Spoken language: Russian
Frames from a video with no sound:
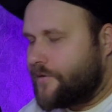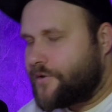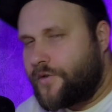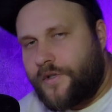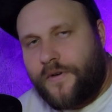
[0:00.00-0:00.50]
Ну
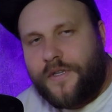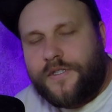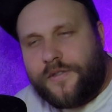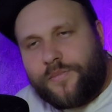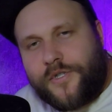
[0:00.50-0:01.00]
что,
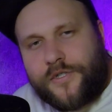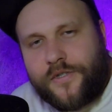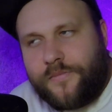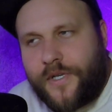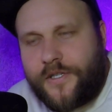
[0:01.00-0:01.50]
давайте
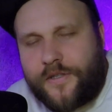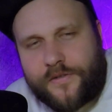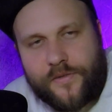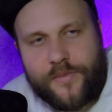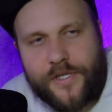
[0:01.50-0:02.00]
сбежим от
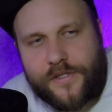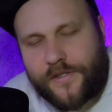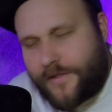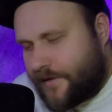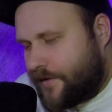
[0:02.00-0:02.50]
этого
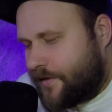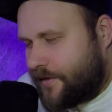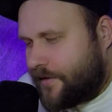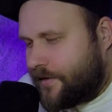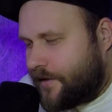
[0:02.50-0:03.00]
места
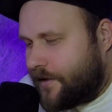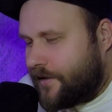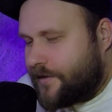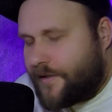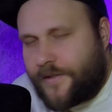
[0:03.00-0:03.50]

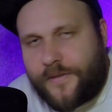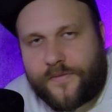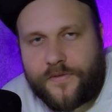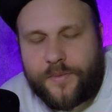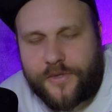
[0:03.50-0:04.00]
и
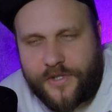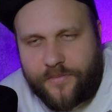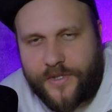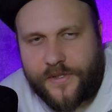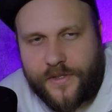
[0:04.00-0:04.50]

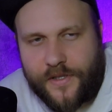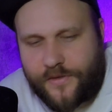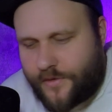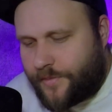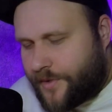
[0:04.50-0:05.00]
выполним
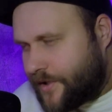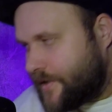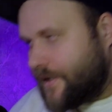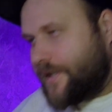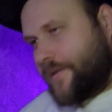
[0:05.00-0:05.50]
дистанцию
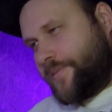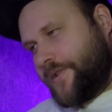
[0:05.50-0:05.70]
50 на